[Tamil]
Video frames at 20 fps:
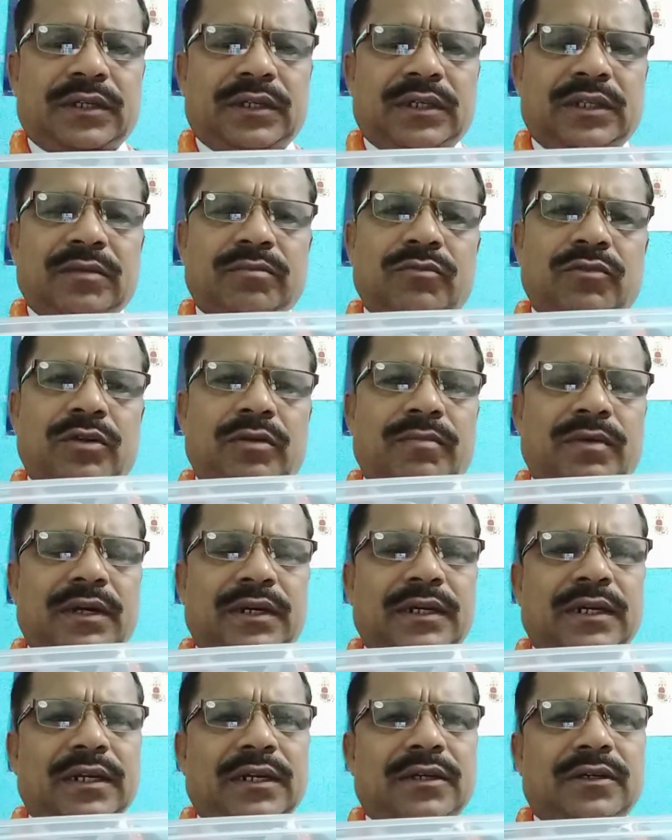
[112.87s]
இது
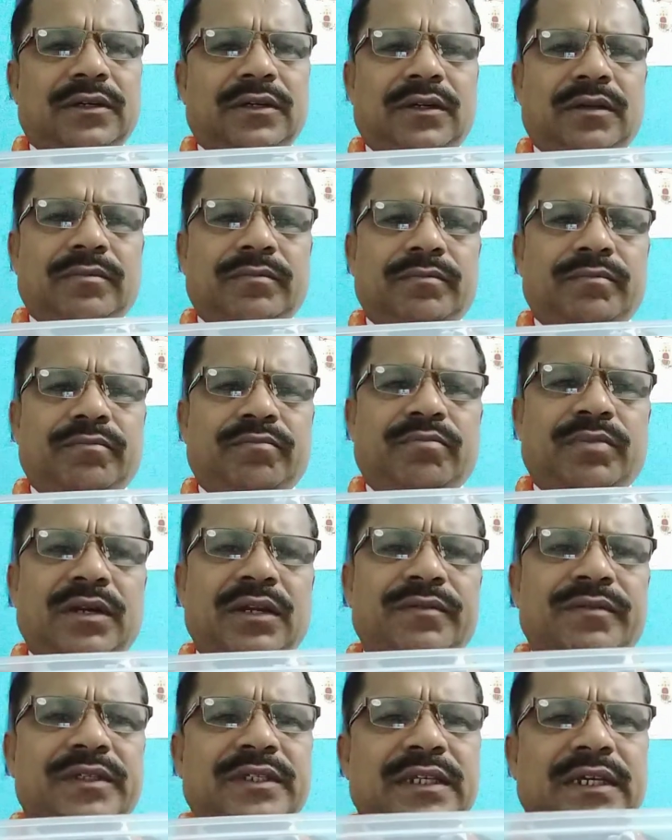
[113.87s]
மூலமாக நாம் பல
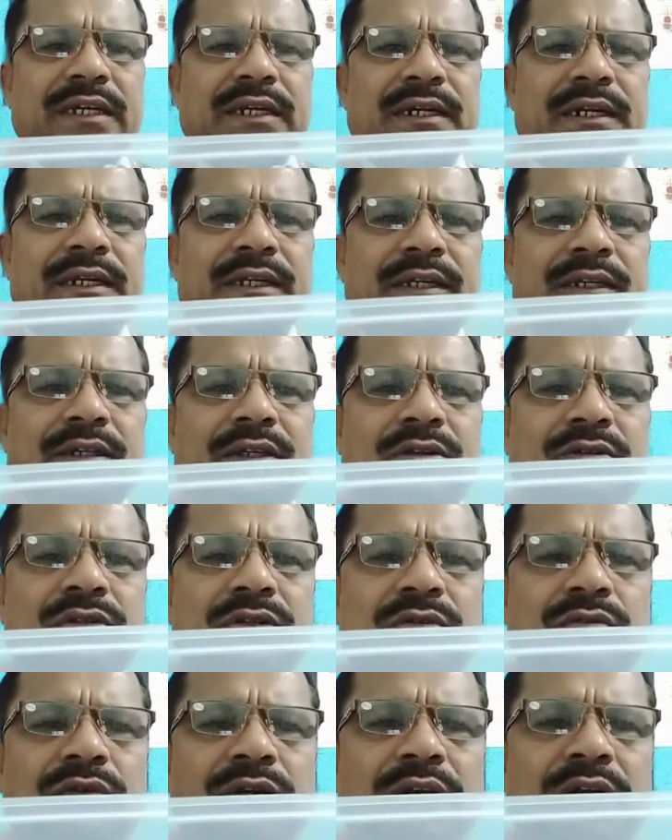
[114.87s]
விஷயங்களை அதாவது
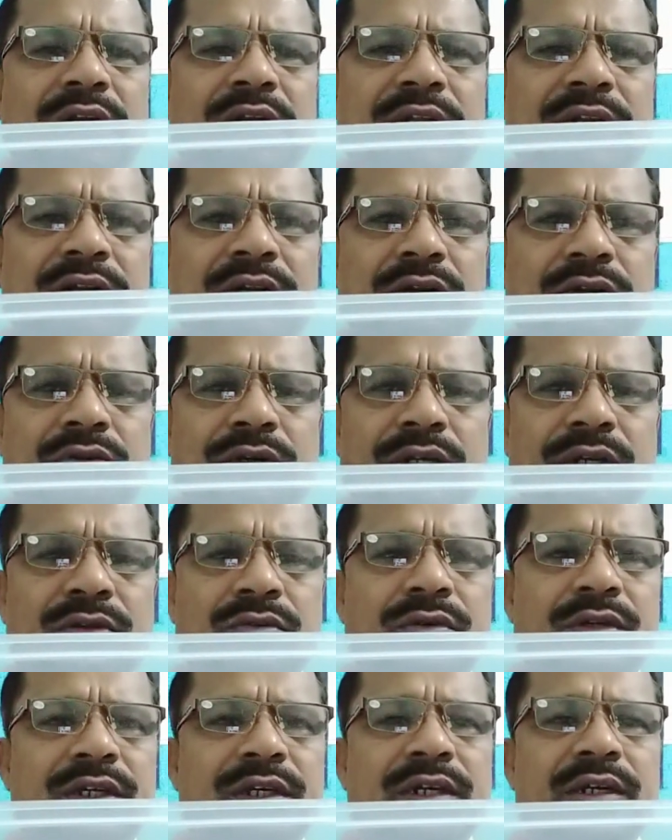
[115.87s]
உடலில் இருக்கக்கூடிய
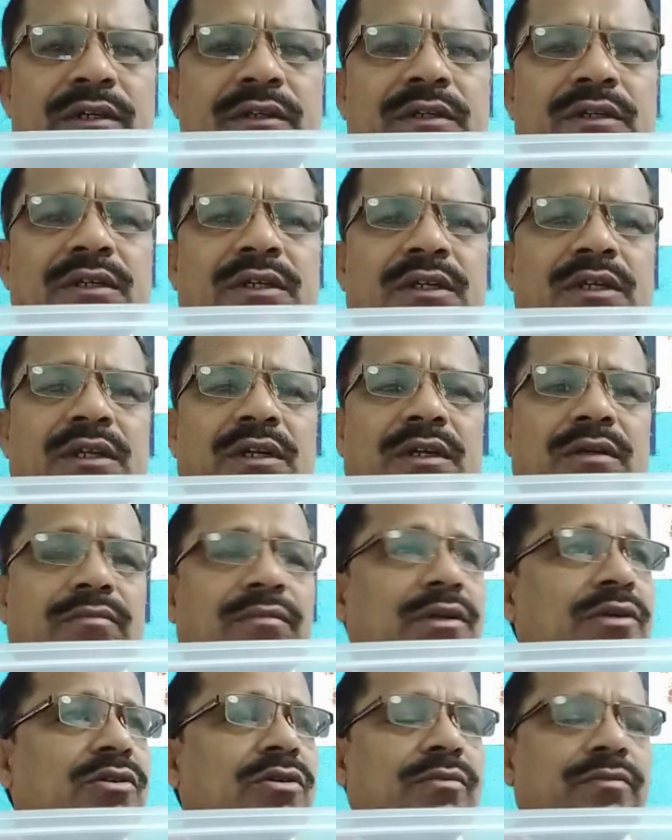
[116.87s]
நோய்கள்
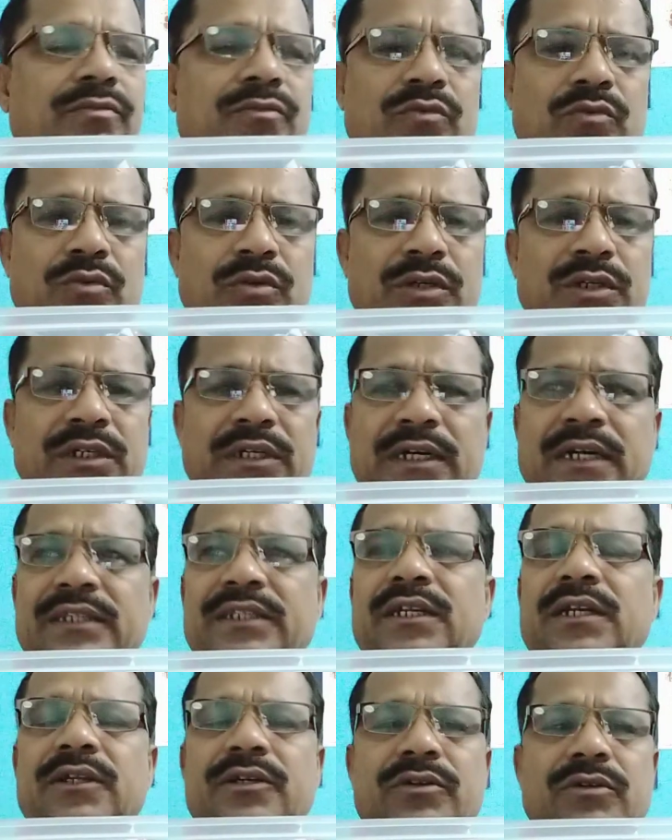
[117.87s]
மற்றும் ஒரு
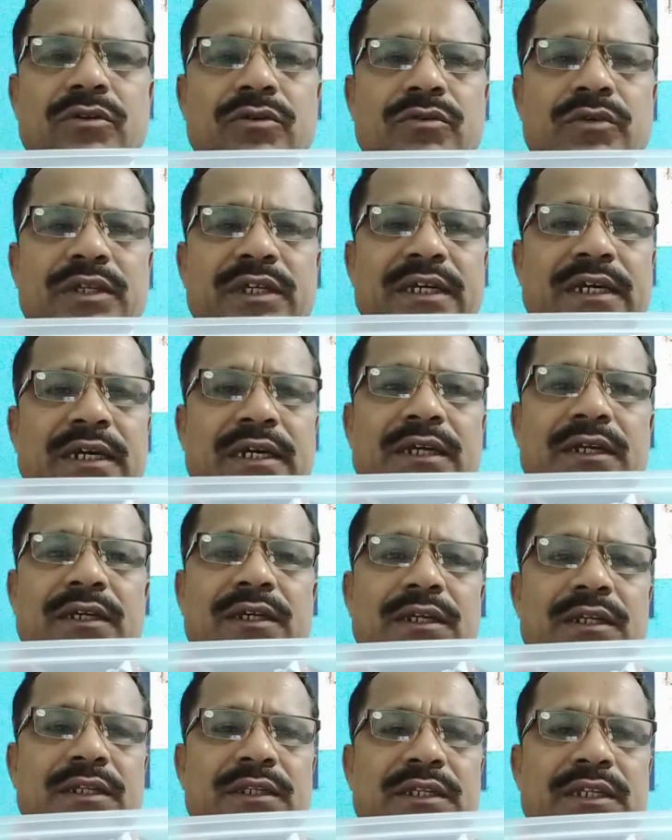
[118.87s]
இடத்தில் இருக்கக்கூடிய
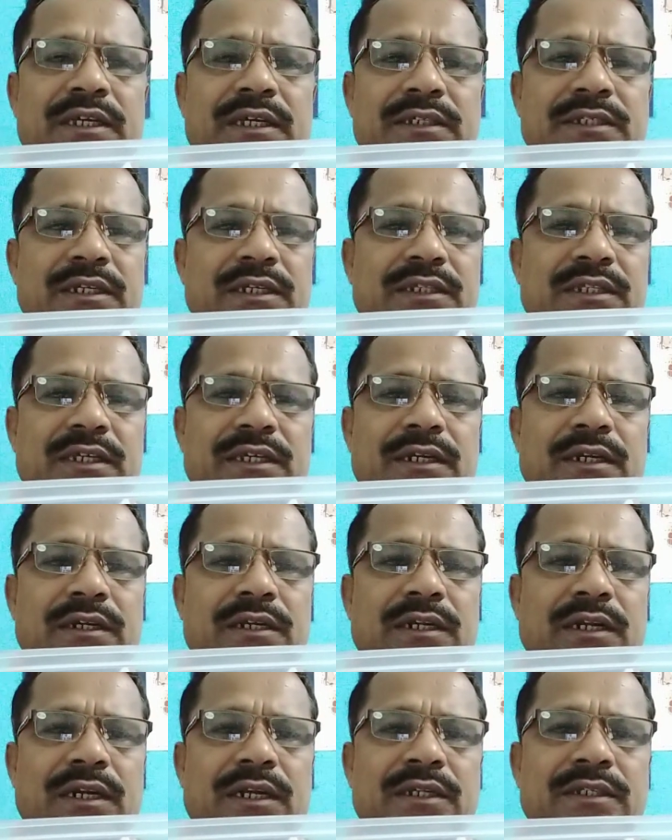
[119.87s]
தீய சக்திகள்
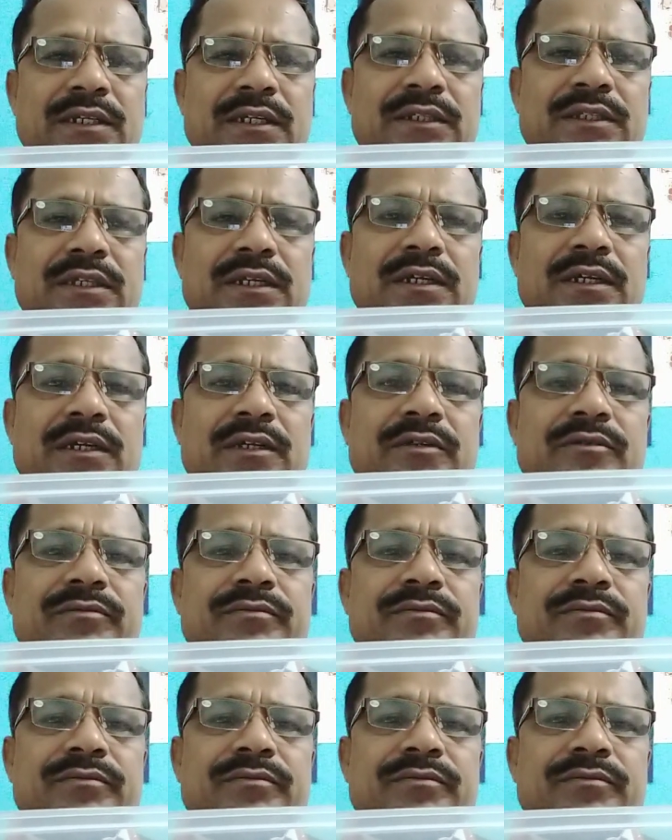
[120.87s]
நல்ல சக்திகள்